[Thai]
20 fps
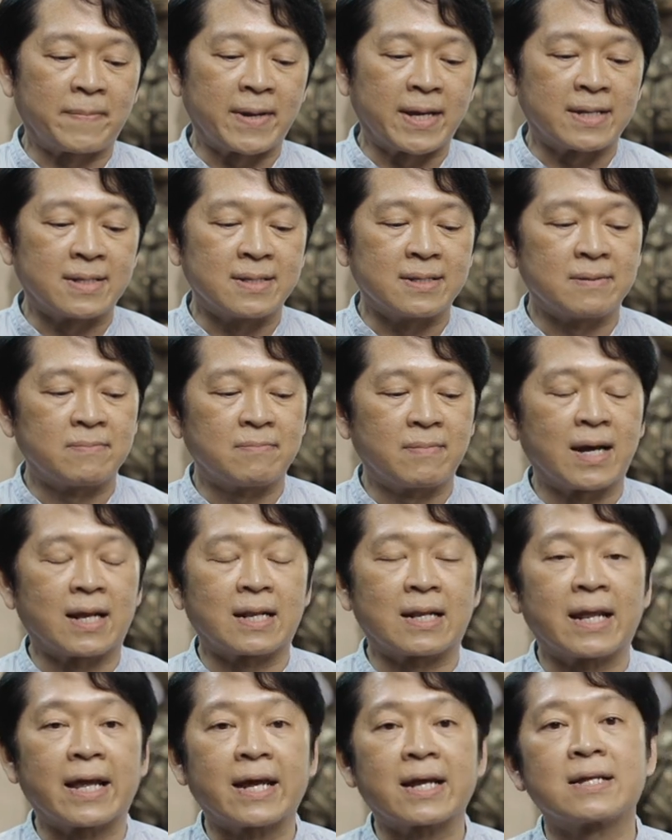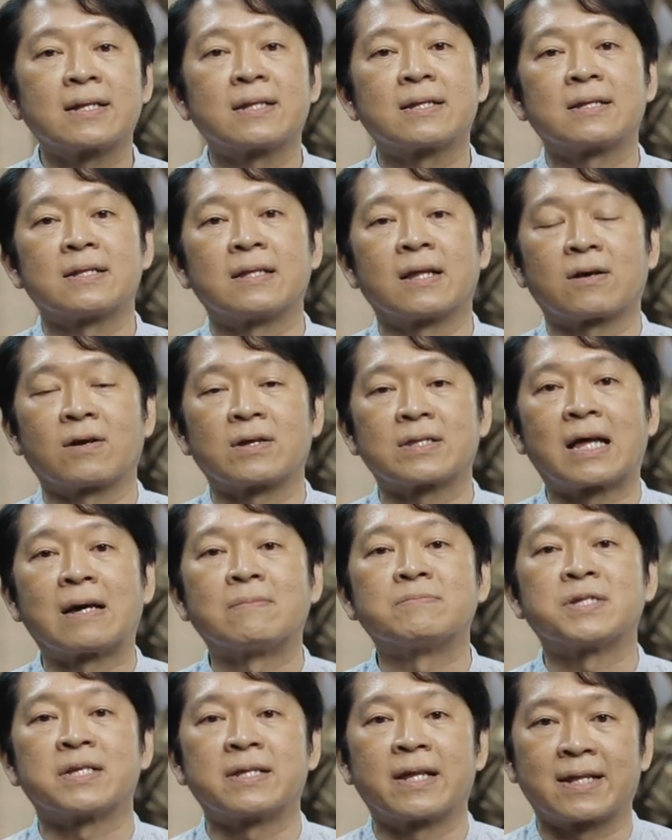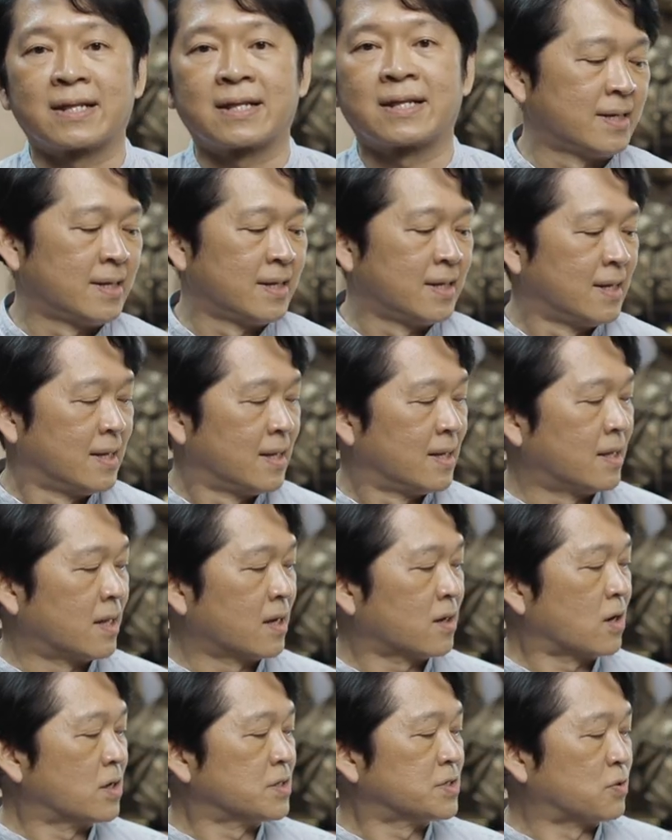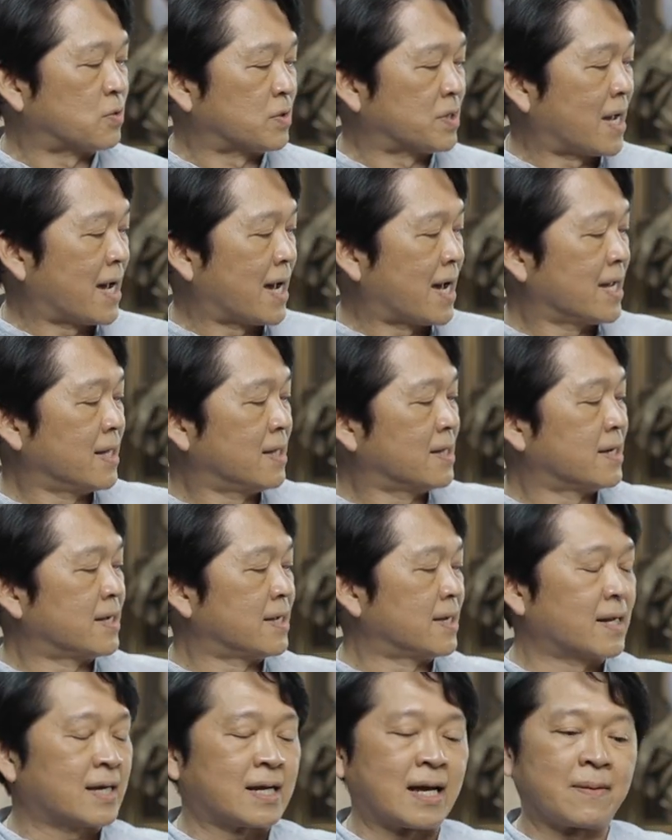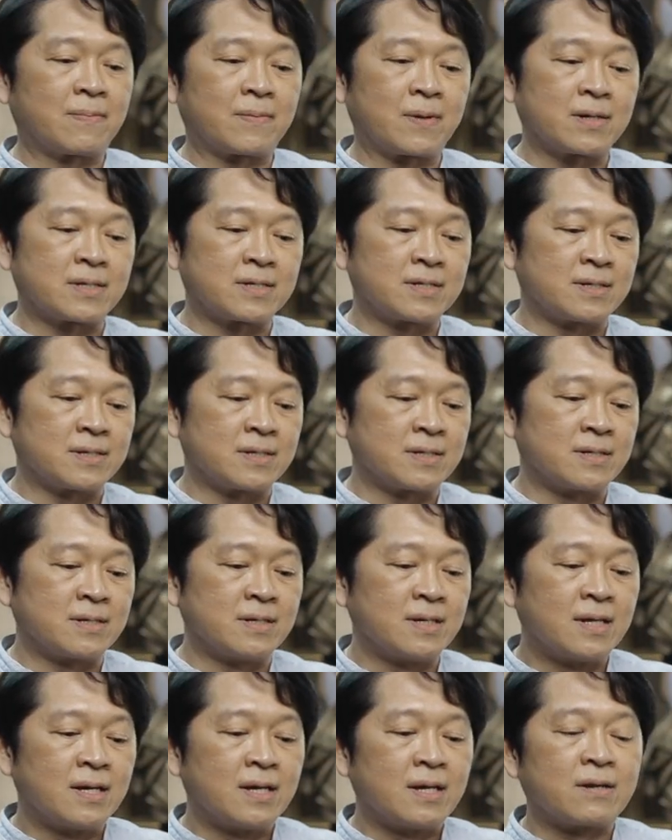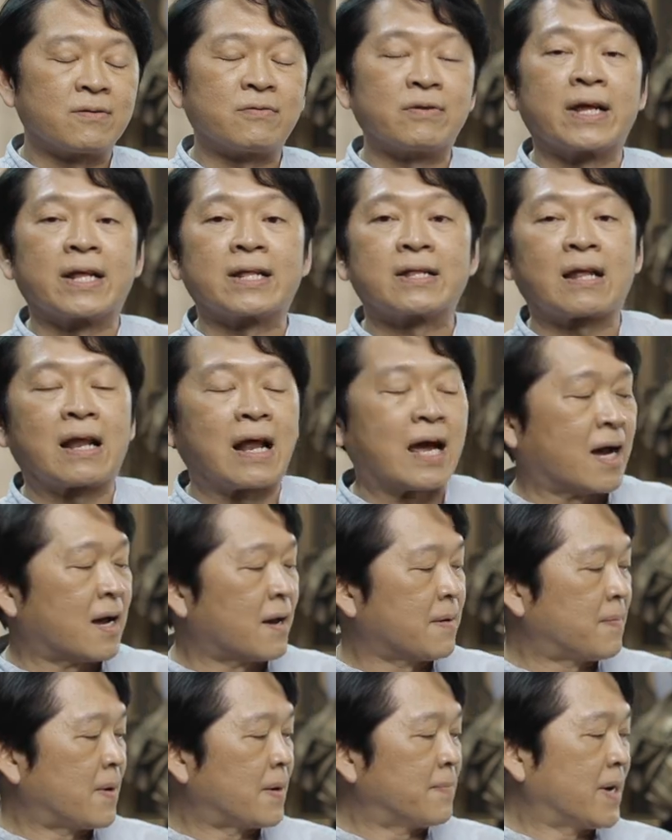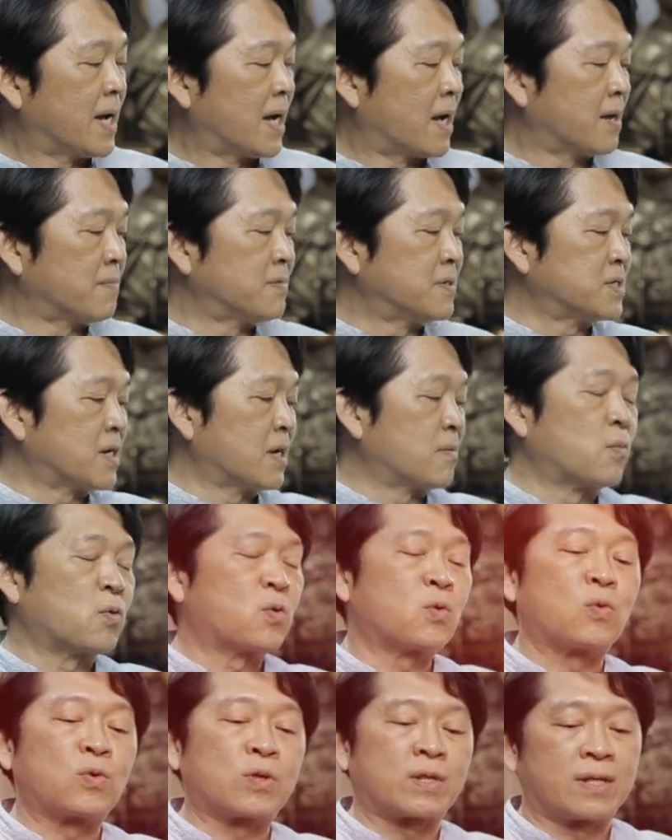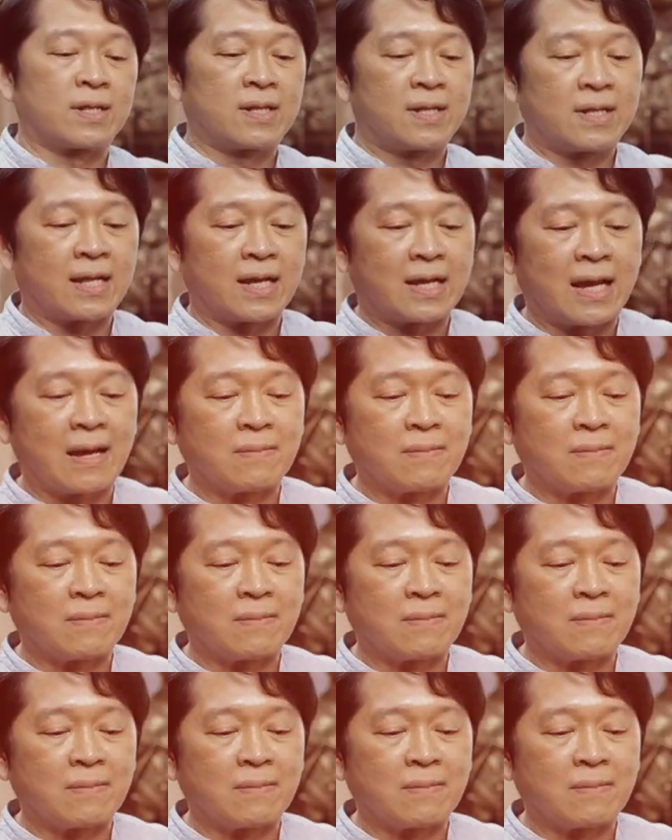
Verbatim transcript: เป็นหมาดเล็กแล้วก็ตามเสด็จแล้วก็สุดท้ายเลยนะครับก็คือเหรียญตราพระมหาพิชัยมงกุฎนะค